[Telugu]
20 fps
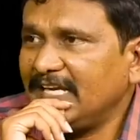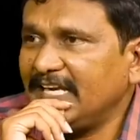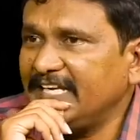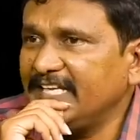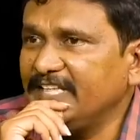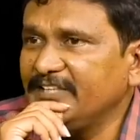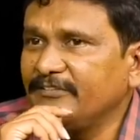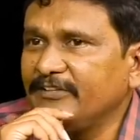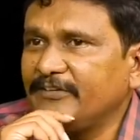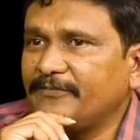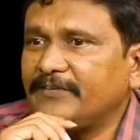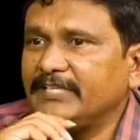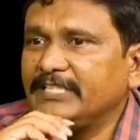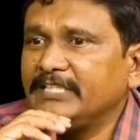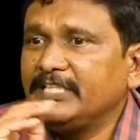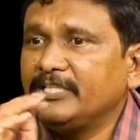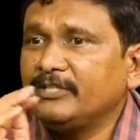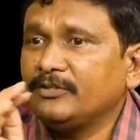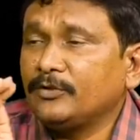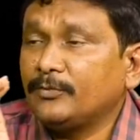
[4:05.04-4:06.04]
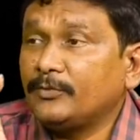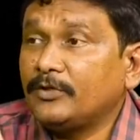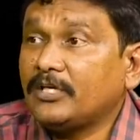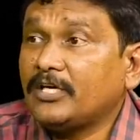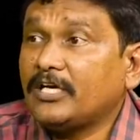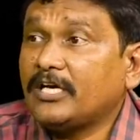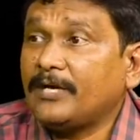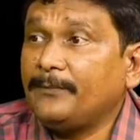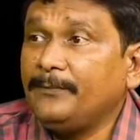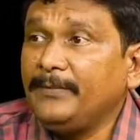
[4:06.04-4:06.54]
అనేది వెరిఫై చేయడంతో పాటు
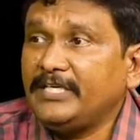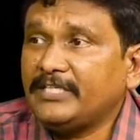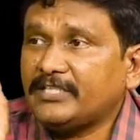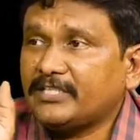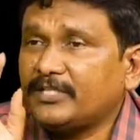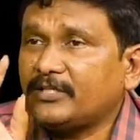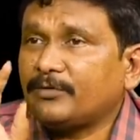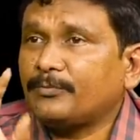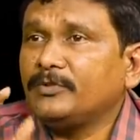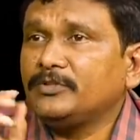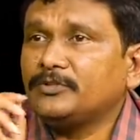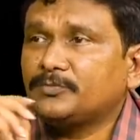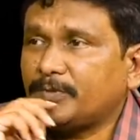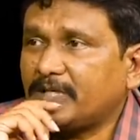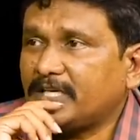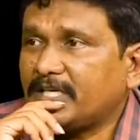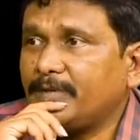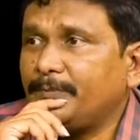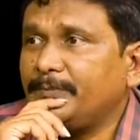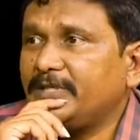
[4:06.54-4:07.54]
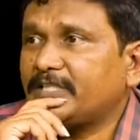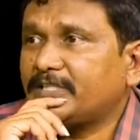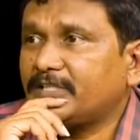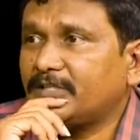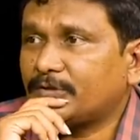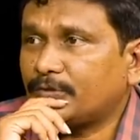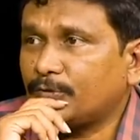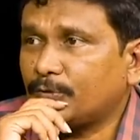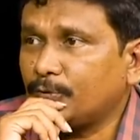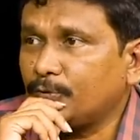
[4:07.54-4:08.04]
కమిషనర్ మున్సిపల్
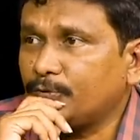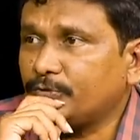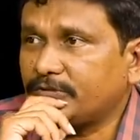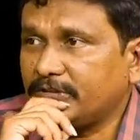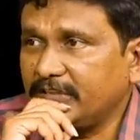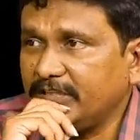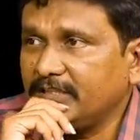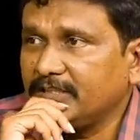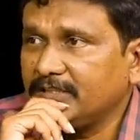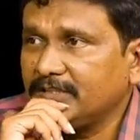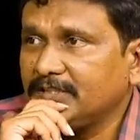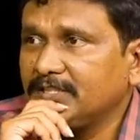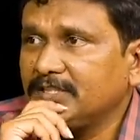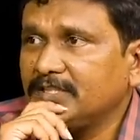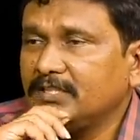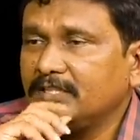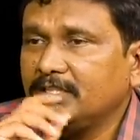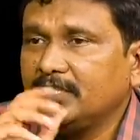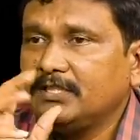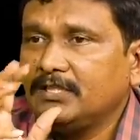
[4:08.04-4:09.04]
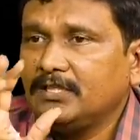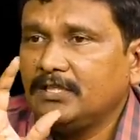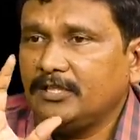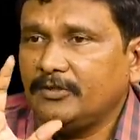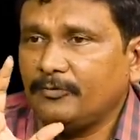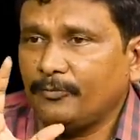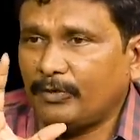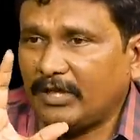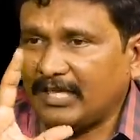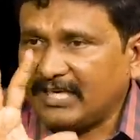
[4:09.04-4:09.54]
కమిషనర్తో కూర్చుని
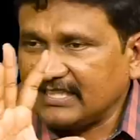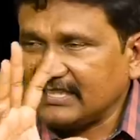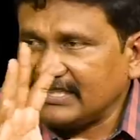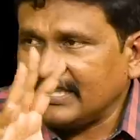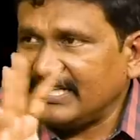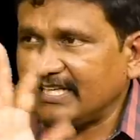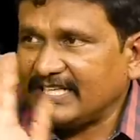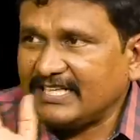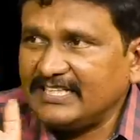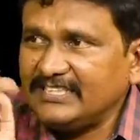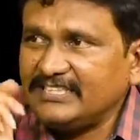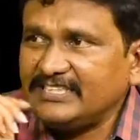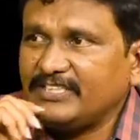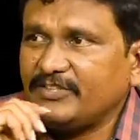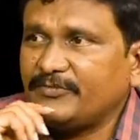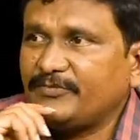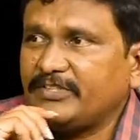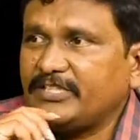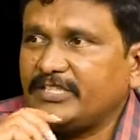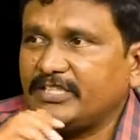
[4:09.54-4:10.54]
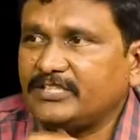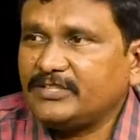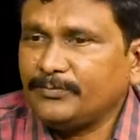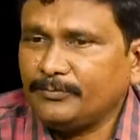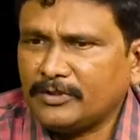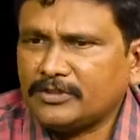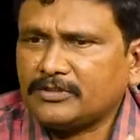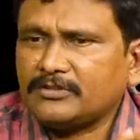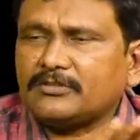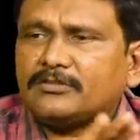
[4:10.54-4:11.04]
వాళ్ళందరిని అక్కడి నుంచి షిఫ్ట్ చేసి
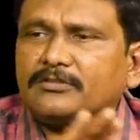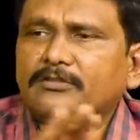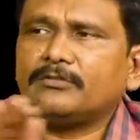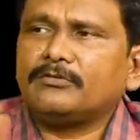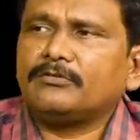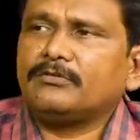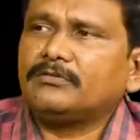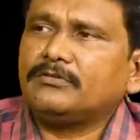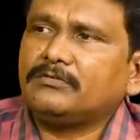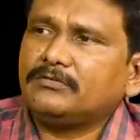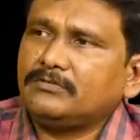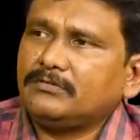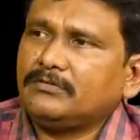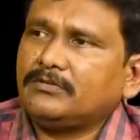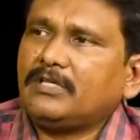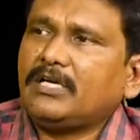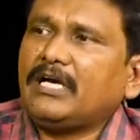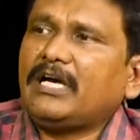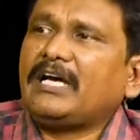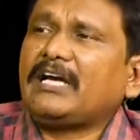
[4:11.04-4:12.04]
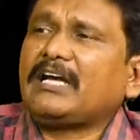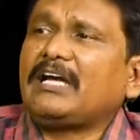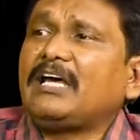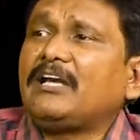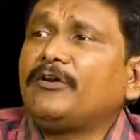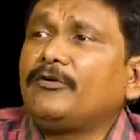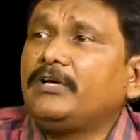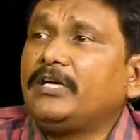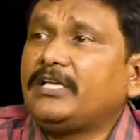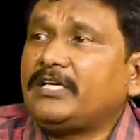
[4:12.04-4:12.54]
మొత్తం ఆ
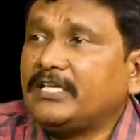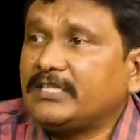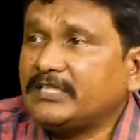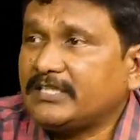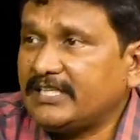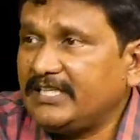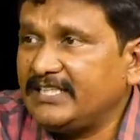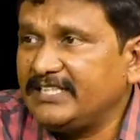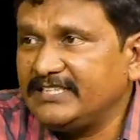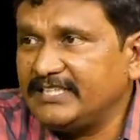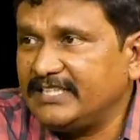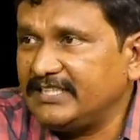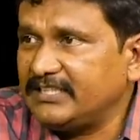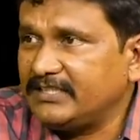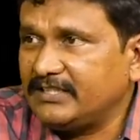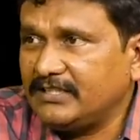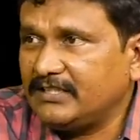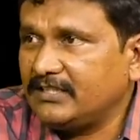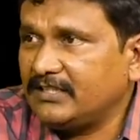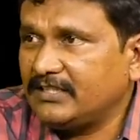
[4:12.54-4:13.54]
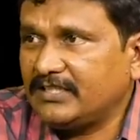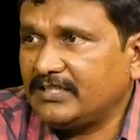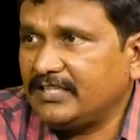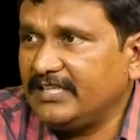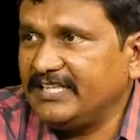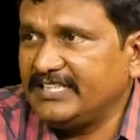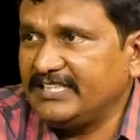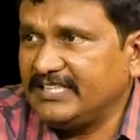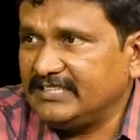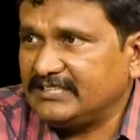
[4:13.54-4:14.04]
కాలువ గట్టి అంతా క్లీన్ చేయి
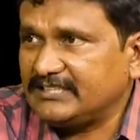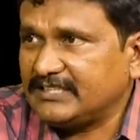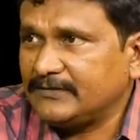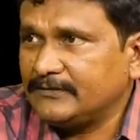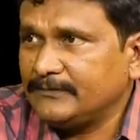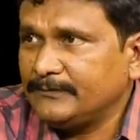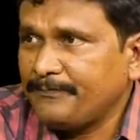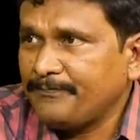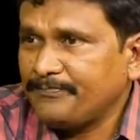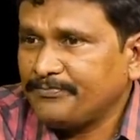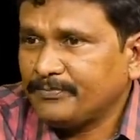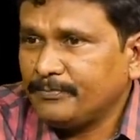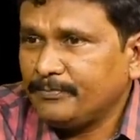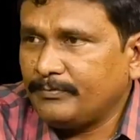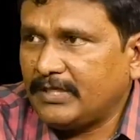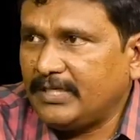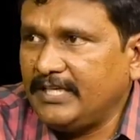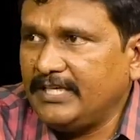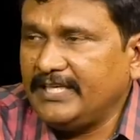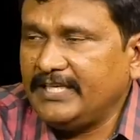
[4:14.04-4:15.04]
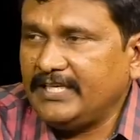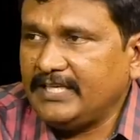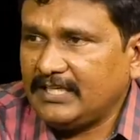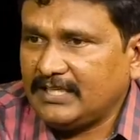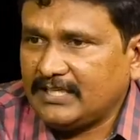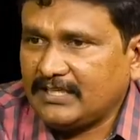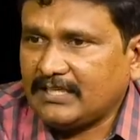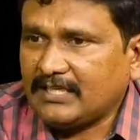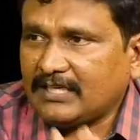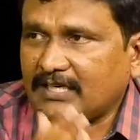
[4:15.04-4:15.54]
క్లియర్ చేశారు మళ్ళీ
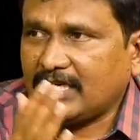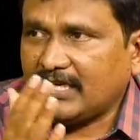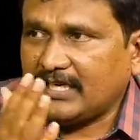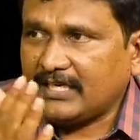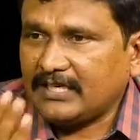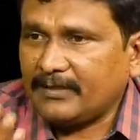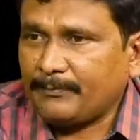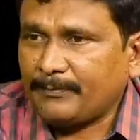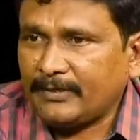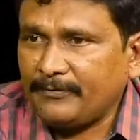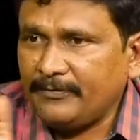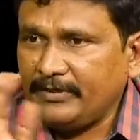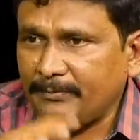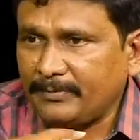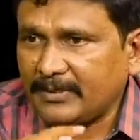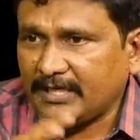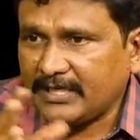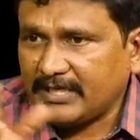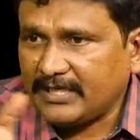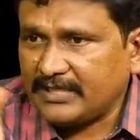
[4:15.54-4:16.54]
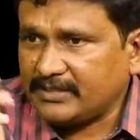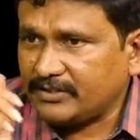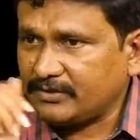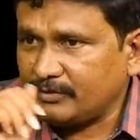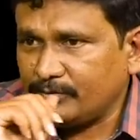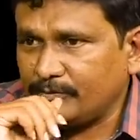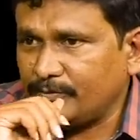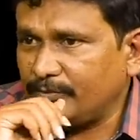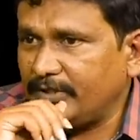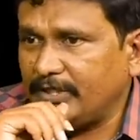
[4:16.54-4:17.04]
కట్టన ప్రవీణ్ ప్రకాష్
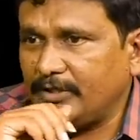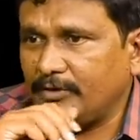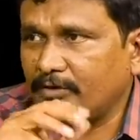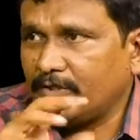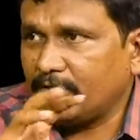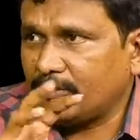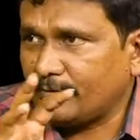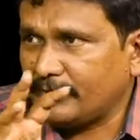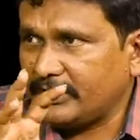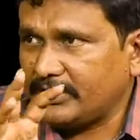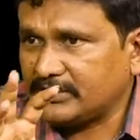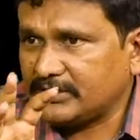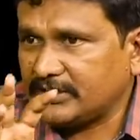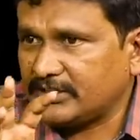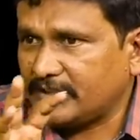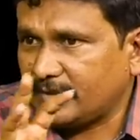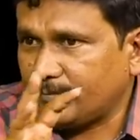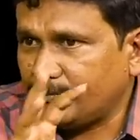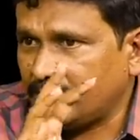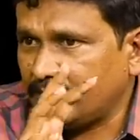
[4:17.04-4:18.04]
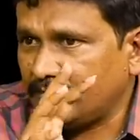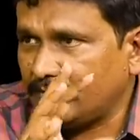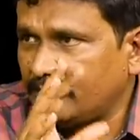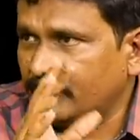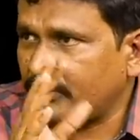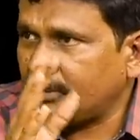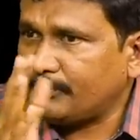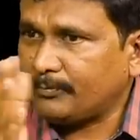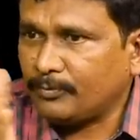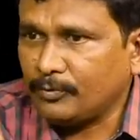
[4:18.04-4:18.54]
వీళ్ళు ఉన్నటువంటి సందర్భంలో
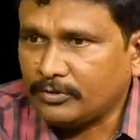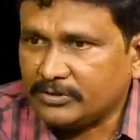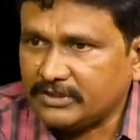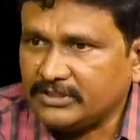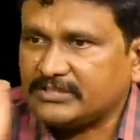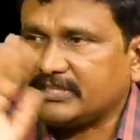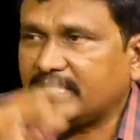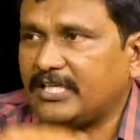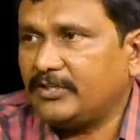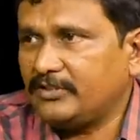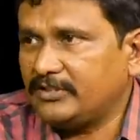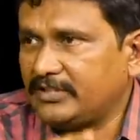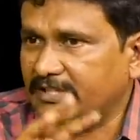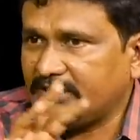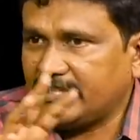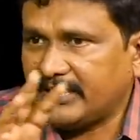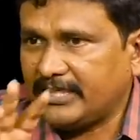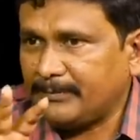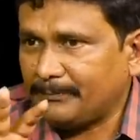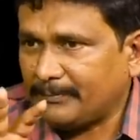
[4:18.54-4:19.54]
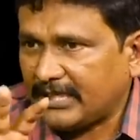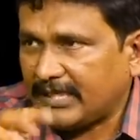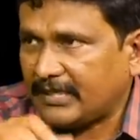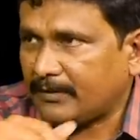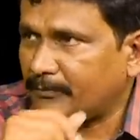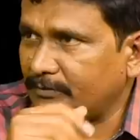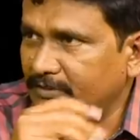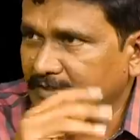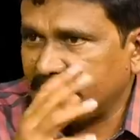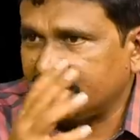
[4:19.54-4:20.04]
అది పూర్తి స్థాయిలో జరిగింది ఆయన
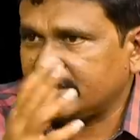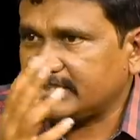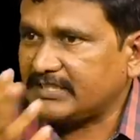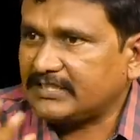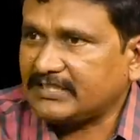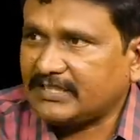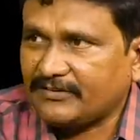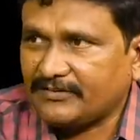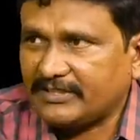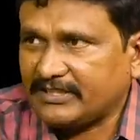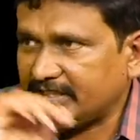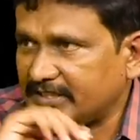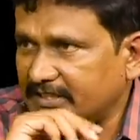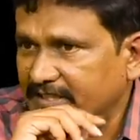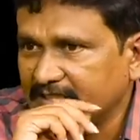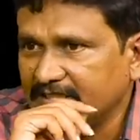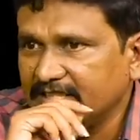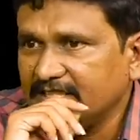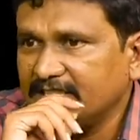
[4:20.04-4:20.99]
ప్రారంభం చేశారు తర్వాత అది